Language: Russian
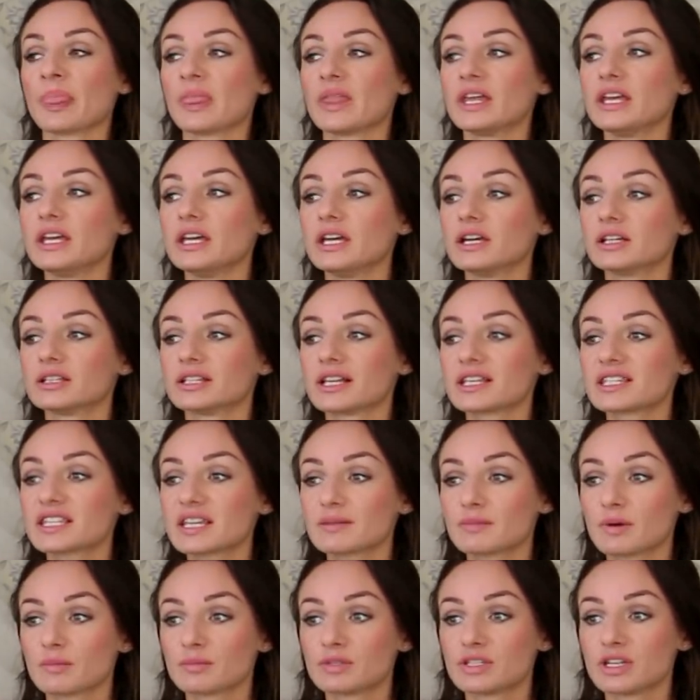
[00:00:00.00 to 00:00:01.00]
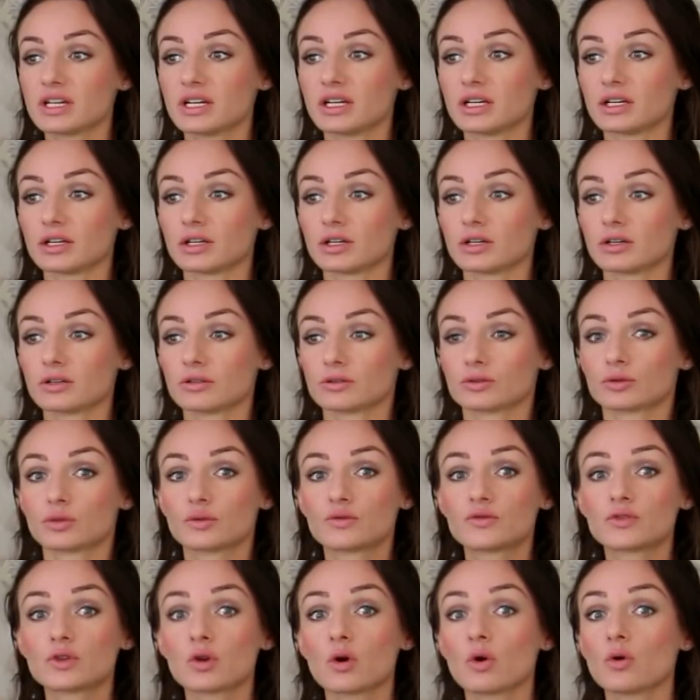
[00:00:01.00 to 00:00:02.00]
И на самом деле тут
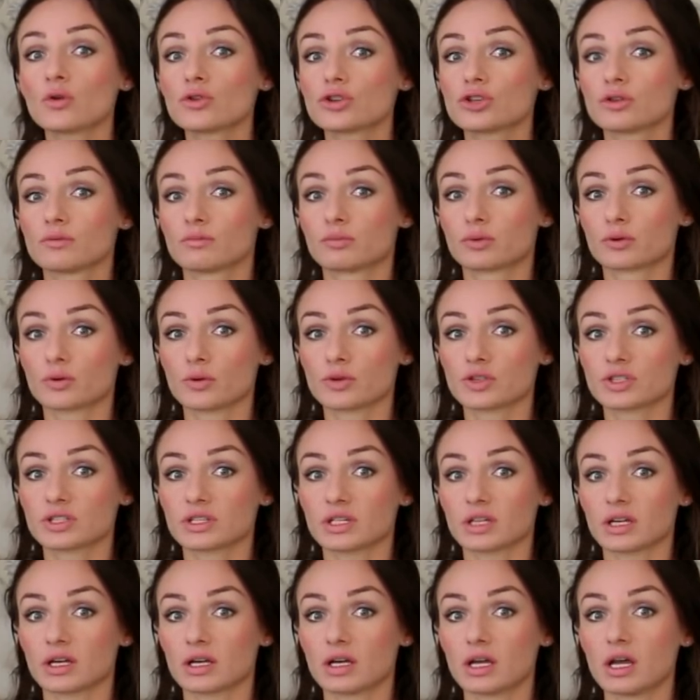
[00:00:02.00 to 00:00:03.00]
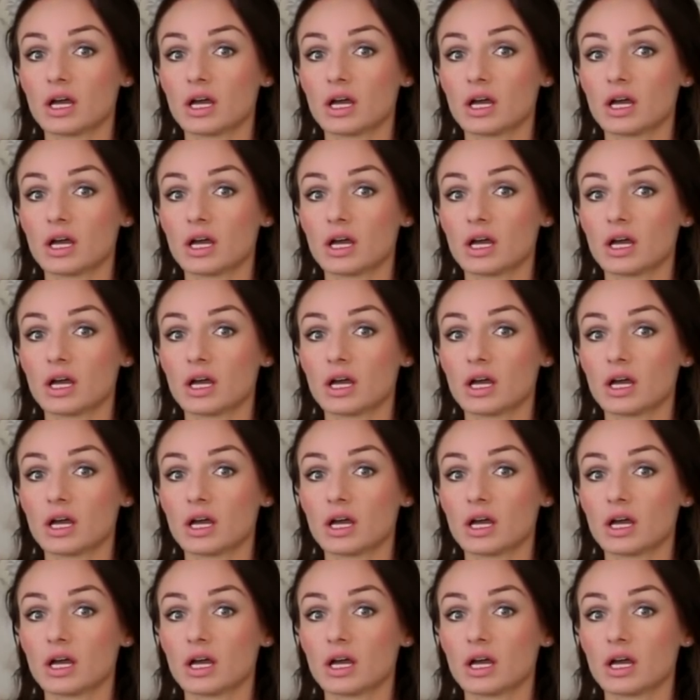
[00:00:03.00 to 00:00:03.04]
все очень просто.